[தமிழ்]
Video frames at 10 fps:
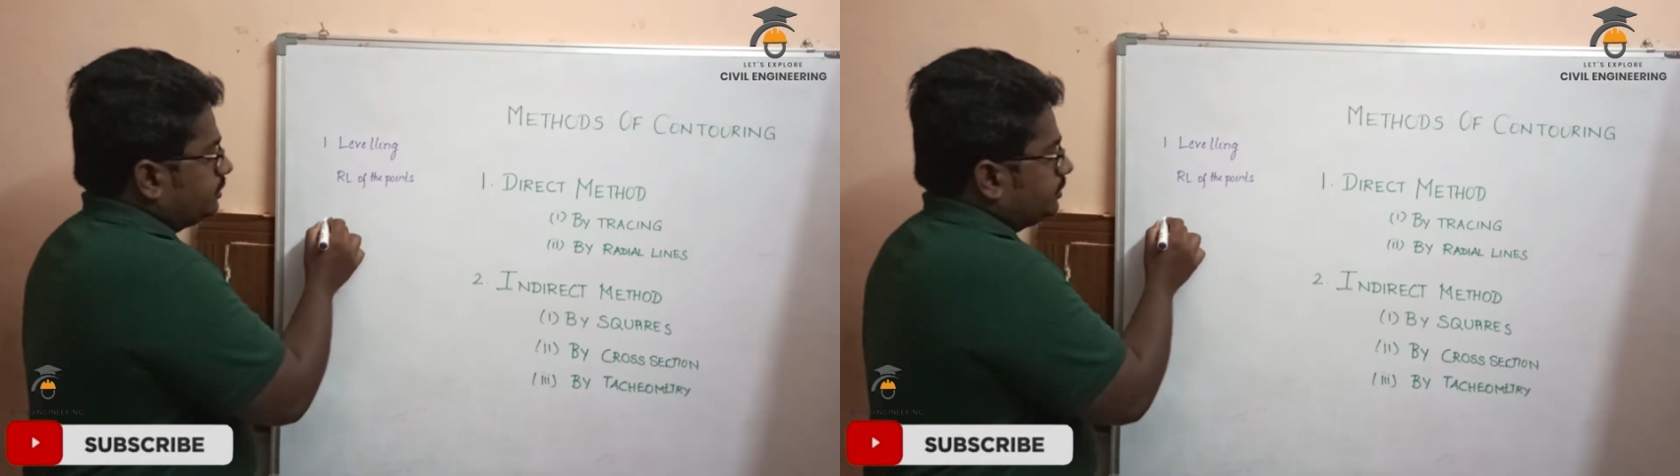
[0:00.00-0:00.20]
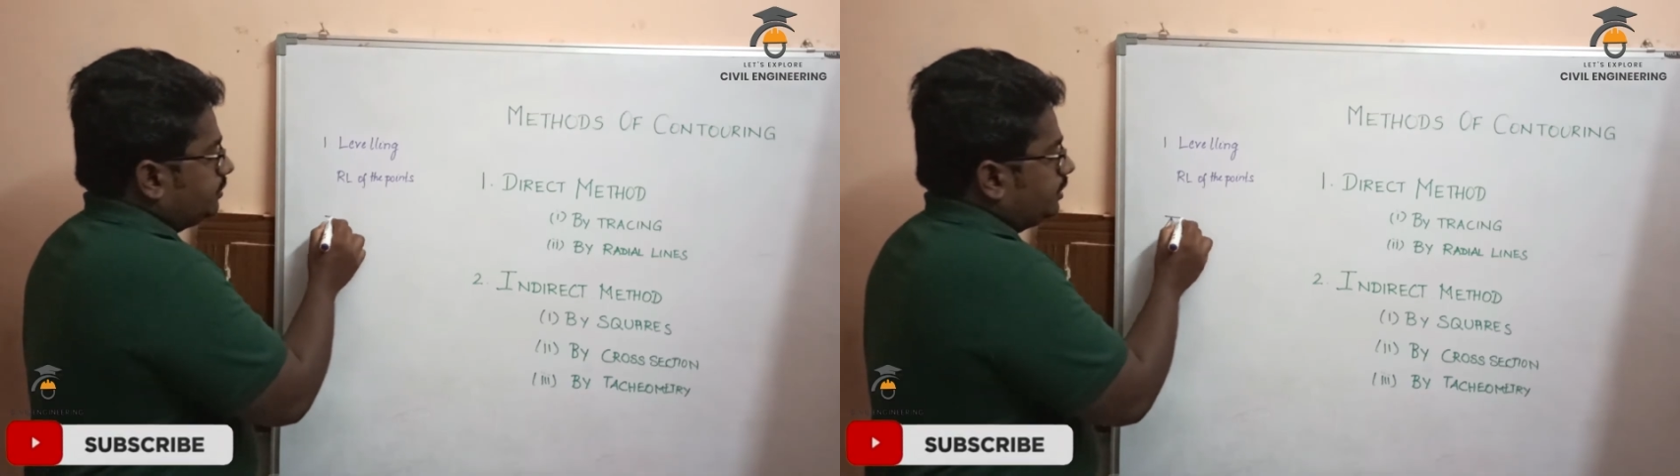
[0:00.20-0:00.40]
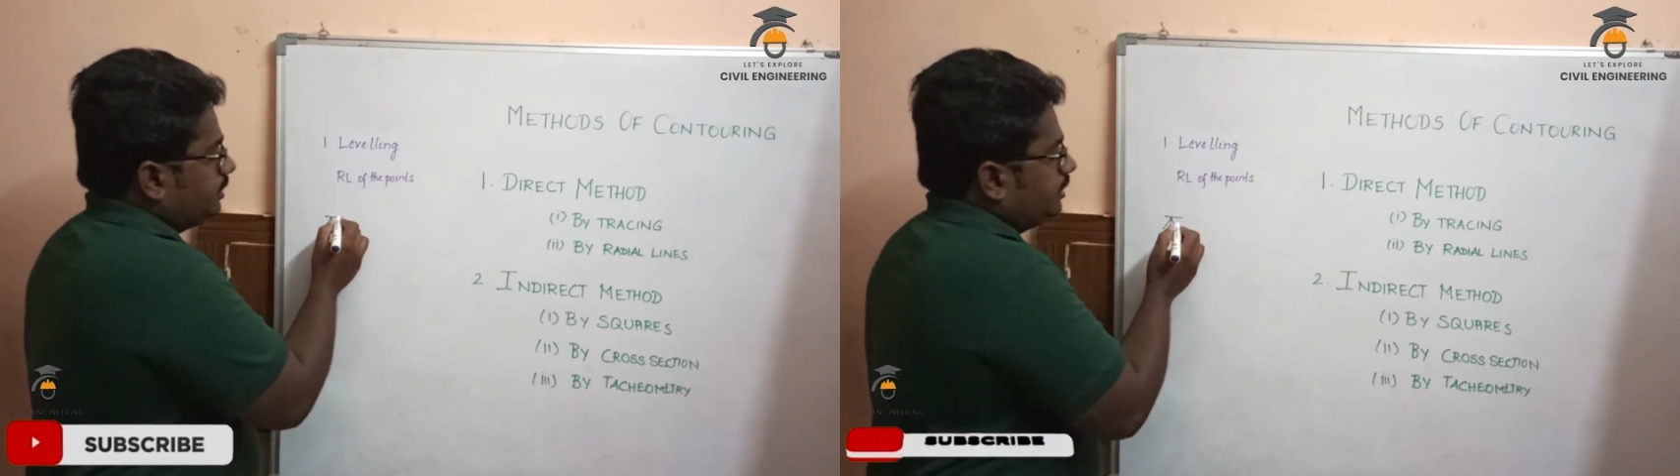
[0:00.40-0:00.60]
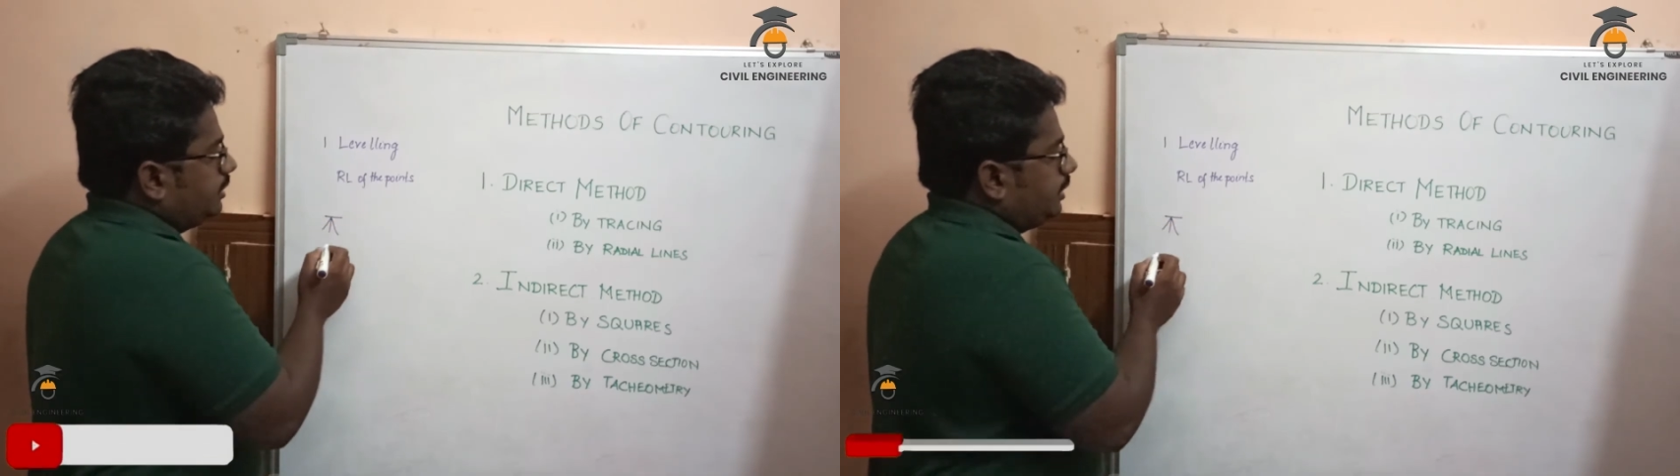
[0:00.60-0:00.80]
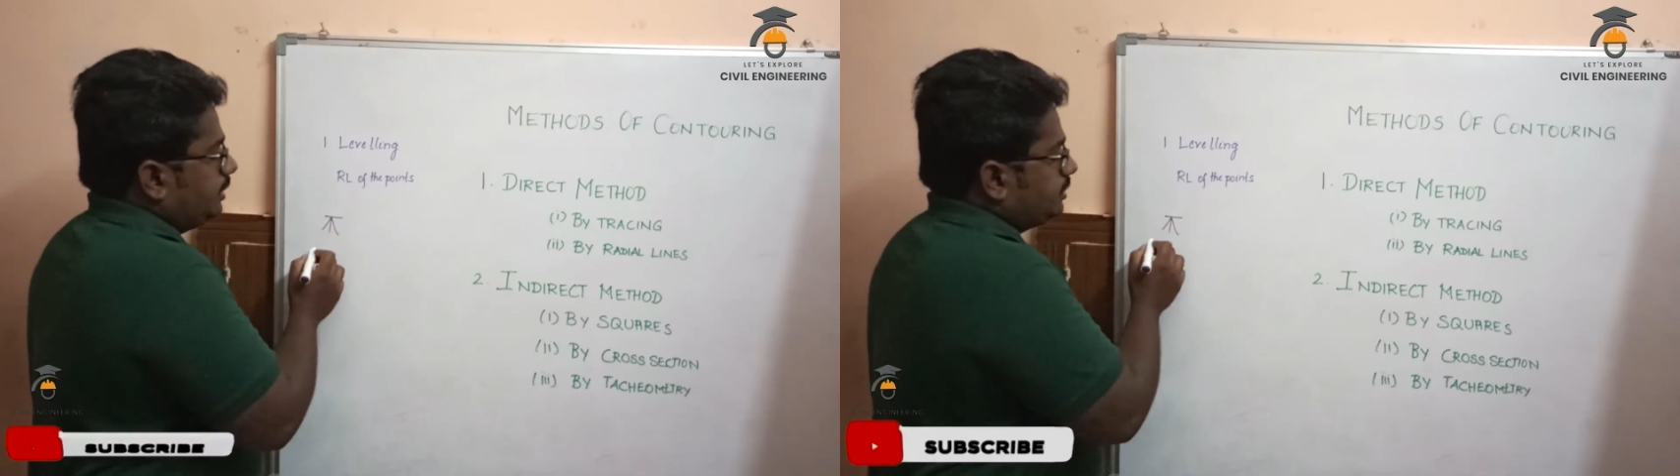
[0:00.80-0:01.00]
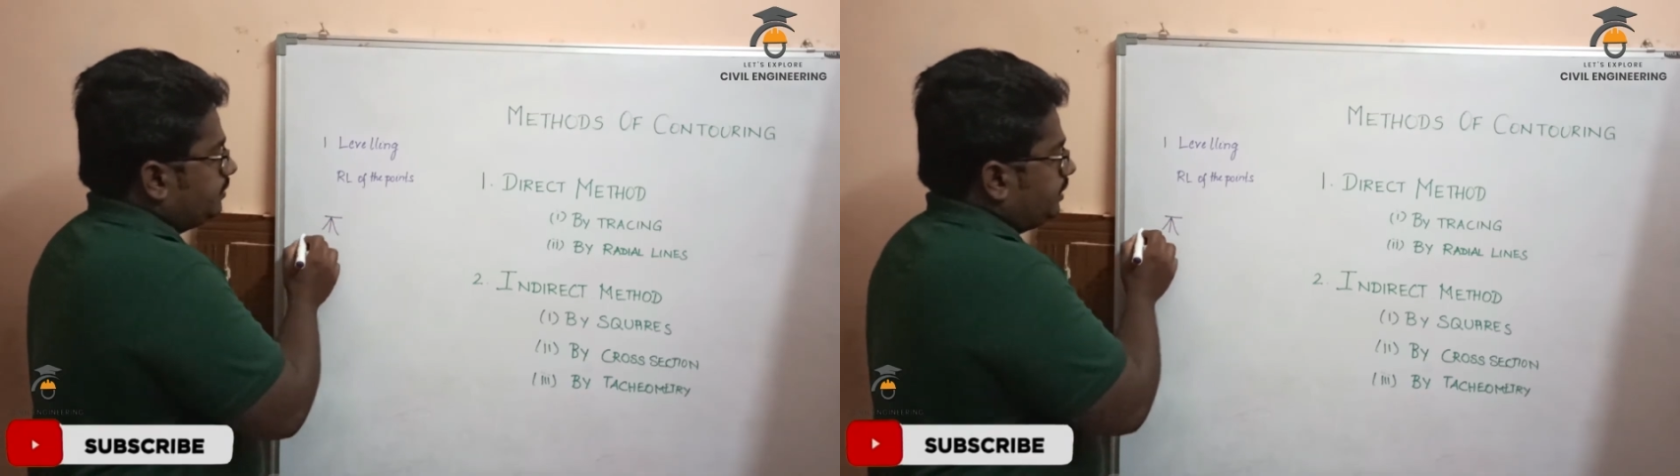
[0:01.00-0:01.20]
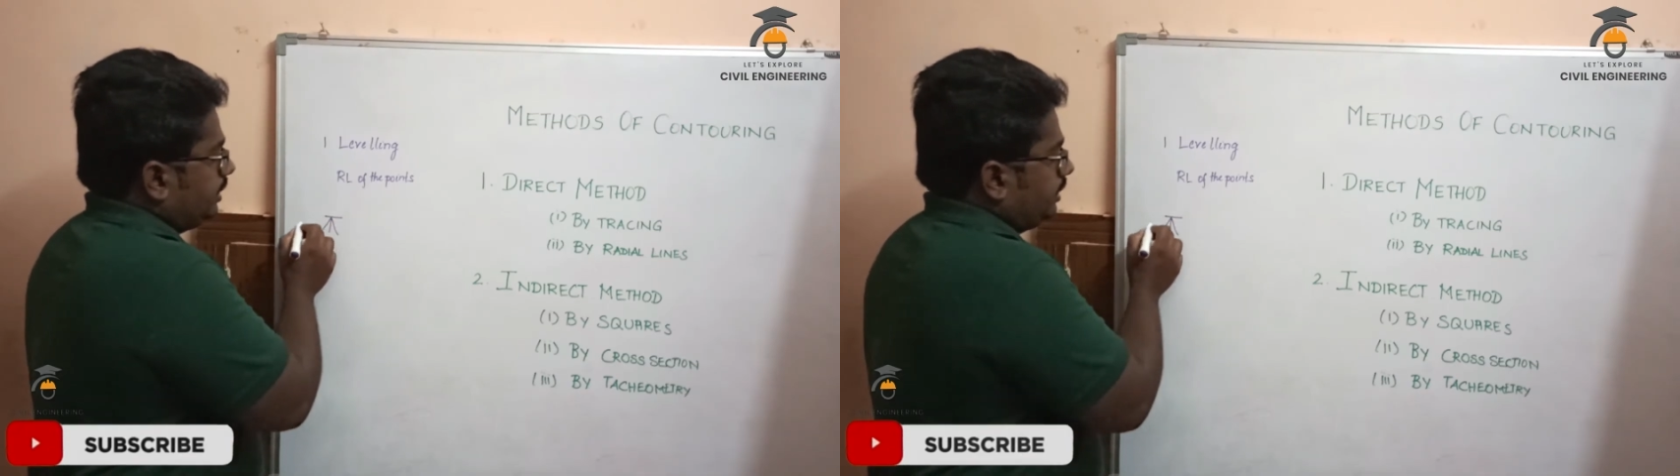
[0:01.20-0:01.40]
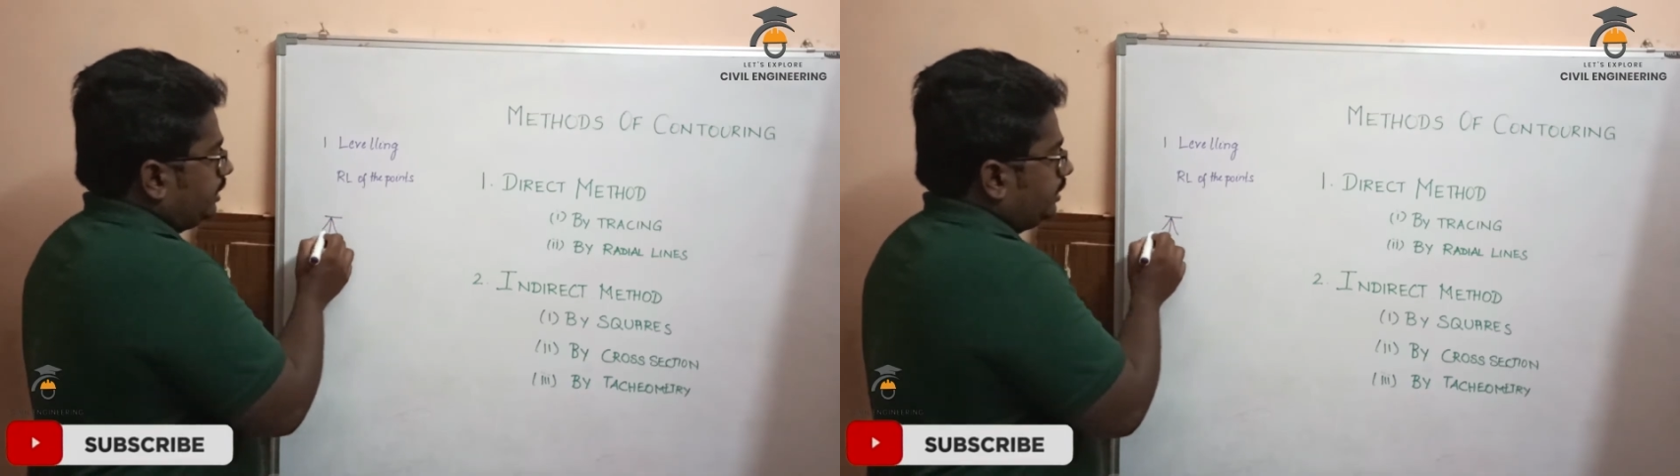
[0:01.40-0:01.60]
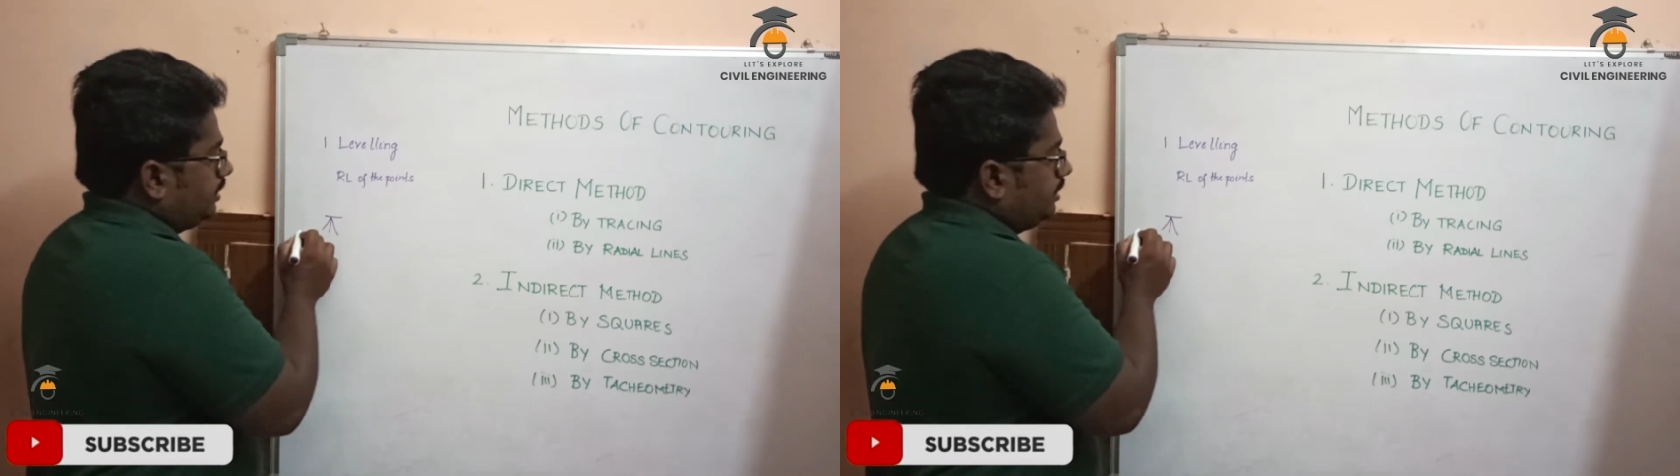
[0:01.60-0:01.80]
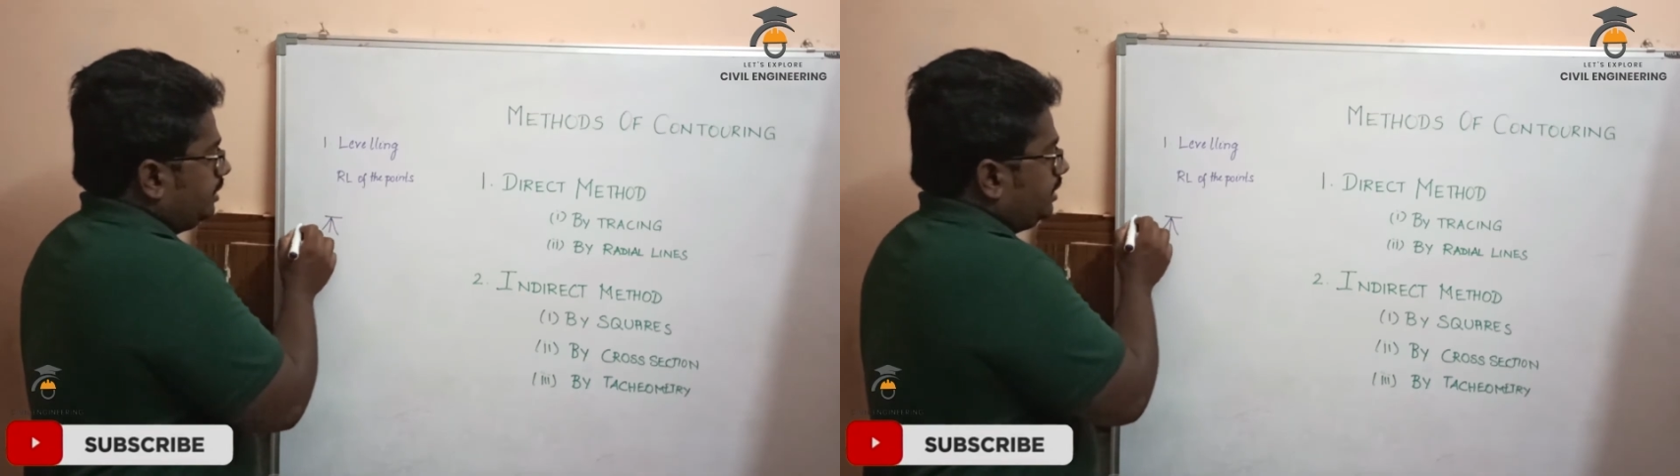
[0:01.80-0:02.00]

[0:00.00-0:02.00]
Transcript: வச்சுக்கோங்க இன்ஸ்ட்ருமெண்ட் இங்கே இருக்குது